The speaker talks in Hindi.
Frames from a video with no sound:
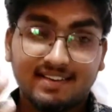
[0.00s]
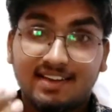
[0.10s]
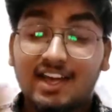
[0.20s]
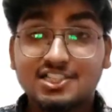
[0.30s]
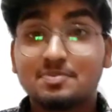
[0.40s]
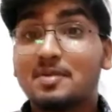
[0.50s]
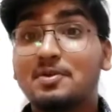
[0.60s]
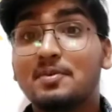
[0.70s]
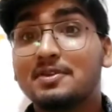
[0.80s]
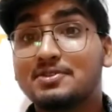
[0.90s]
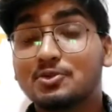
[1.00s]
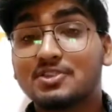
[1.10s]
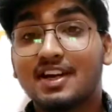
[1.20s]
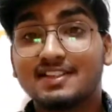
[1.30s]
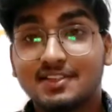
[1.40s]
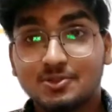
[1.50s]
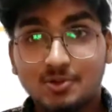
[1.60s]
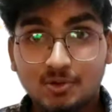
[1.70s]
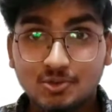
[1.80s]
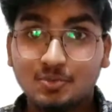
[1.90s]
लास्ट में भी मैं सोच रहा था कि
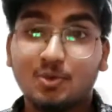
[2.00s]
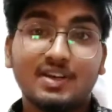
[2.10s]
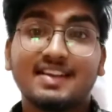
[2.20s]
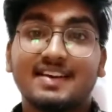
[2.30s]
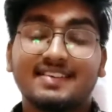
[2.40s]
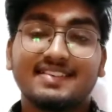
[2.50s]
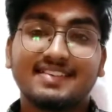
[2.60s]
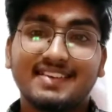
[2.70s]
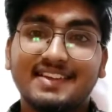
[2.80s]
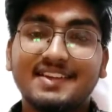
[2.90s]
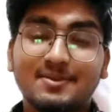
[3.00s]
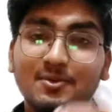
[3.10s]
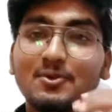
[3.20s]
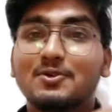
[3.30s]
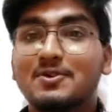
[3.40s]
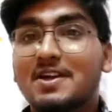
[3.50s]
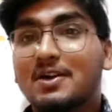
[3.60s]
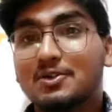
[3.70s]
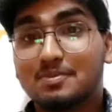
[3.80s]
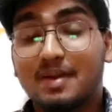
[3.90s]
उसको कुछ बोलेगा लेकिन वो
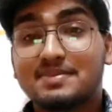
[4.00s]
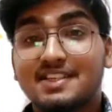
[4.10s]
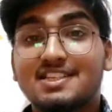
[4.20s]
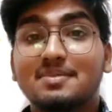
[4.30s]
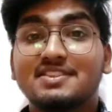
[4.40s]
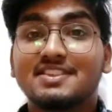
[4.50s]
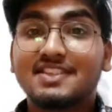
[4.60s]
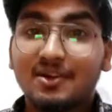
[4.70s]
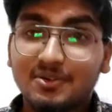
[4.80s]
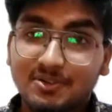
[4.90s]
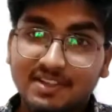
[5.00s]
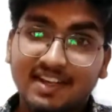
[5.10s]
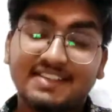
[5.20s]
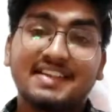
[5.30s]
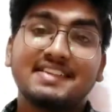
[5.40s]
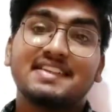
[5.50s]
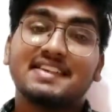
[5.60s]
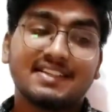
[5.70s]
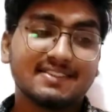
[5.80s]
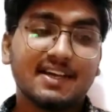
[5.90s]
उस वेब सीरीज़ में जितना उन्होंने कंटेंट
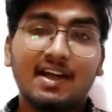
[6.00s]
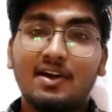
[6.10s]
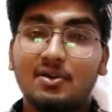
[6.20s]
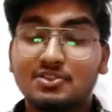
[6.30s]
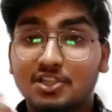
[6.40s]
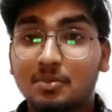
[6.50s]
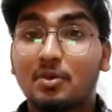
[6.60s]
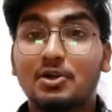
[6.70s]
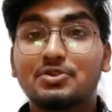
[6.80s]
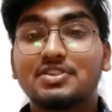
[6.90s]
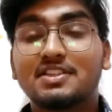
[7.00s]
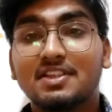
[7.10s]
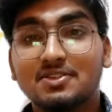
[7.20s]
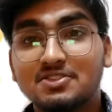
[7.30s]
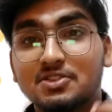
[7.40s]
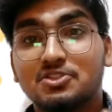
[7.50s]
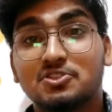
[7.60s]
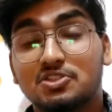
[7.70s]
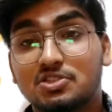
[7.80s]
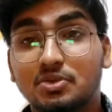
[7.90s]
देना था और उनके जो प्रोड्यूसर थे
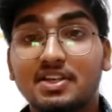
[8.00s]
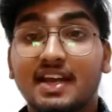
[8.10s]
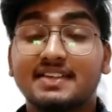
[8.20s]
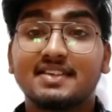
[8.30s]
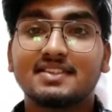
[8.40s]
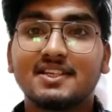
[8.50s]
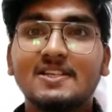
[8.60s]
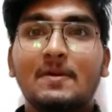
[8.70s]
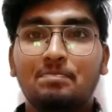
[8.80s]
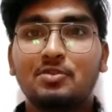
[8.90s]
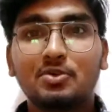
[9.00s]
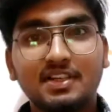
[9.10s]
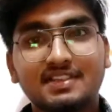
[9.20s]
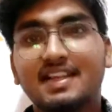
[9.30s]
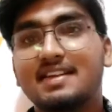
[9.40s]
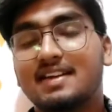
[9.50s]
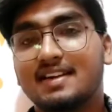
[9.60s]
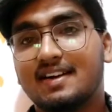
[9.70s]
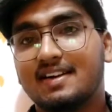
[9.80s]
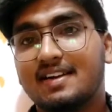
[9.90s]
उसके स्टोरी राइटर थे उन्होंने इतना ही
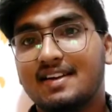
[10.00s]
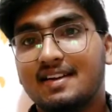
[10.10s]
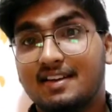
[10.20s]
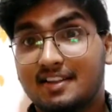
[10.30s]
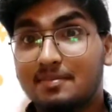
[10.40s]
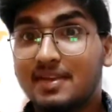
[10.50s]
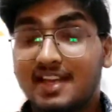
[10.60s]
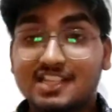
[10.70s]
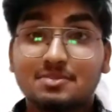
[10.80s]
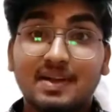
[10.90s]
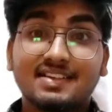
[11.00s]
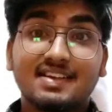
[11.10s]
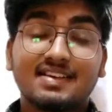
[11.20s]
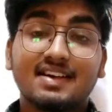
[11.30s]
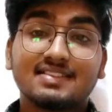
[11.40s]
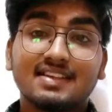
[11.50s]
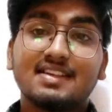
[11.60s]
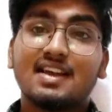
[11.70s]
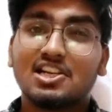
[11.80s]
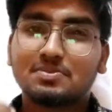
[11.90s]
रखा लेकिन मैं एक्सपेक्ट कर रहा था
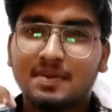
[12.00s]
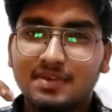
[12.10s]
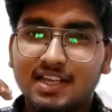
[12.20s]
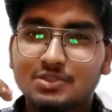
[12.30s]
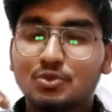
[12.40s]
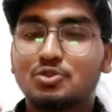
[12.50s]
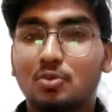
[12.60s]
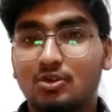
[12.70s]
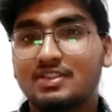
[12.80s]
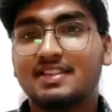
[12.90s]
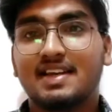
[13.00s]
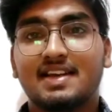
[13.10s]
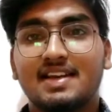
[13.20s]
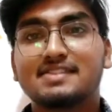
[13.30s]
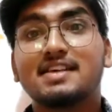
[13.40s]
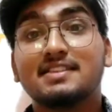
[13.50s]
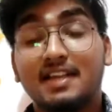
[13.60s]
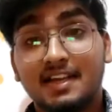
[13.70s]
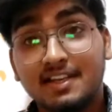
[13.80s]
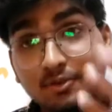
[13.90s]
कि लास्ट में अभिलाष कुछ बोलता धैर्या से या
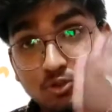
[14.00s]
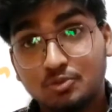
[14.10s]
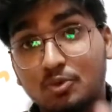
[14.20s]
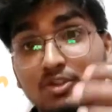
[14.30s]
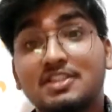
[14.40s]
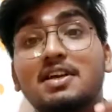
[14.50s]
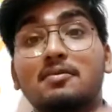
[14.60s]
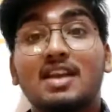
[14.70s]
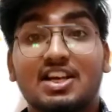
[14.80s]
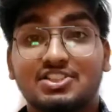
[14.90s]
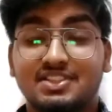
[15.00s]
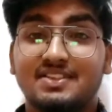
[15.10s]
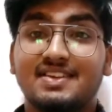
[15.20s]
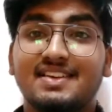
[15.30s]
धैर्य कुछ बोलती अभिलाष से